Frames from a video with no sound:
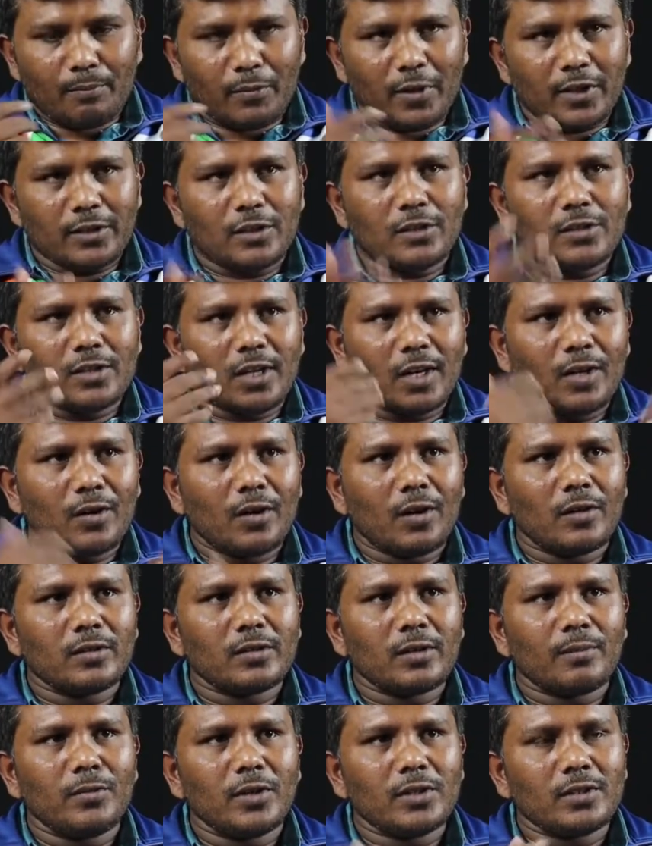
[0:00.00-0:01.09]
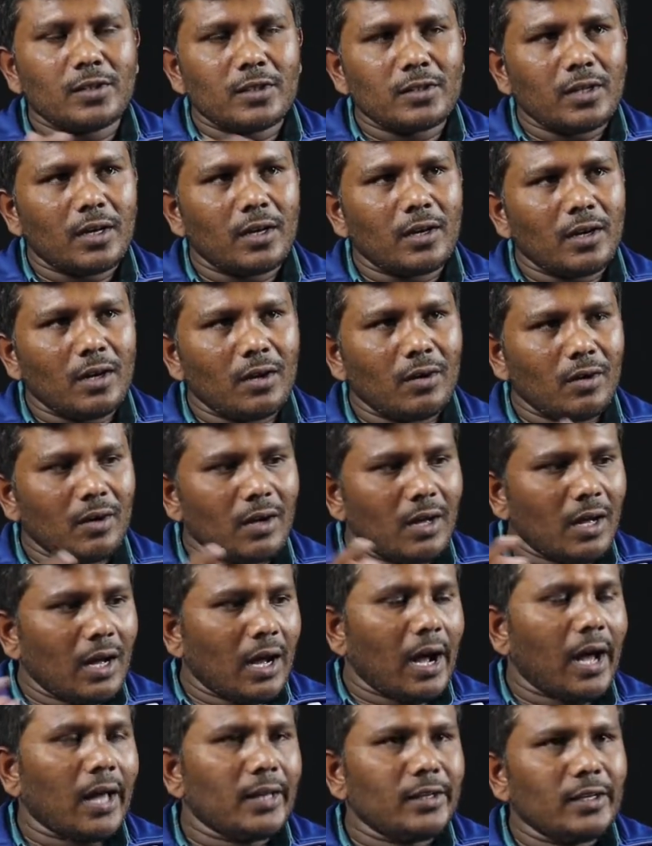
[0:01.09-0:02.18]
అప్లై చేస్తానో సబ్మిట్ చేస్తానో
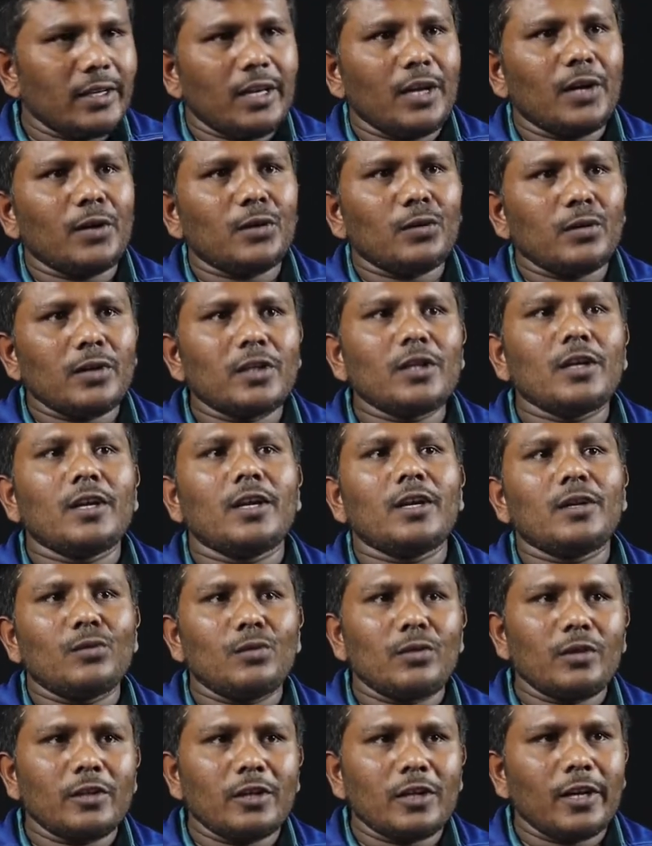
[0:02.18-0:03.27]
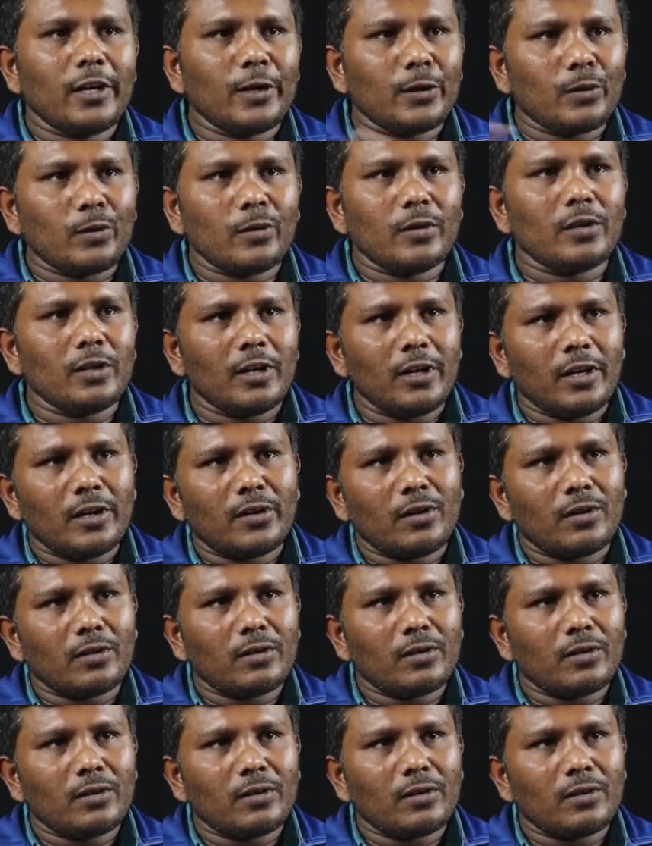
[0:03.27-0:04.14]
అది లేటు ఇది లేదు ఇది లేటు ఇది లేటు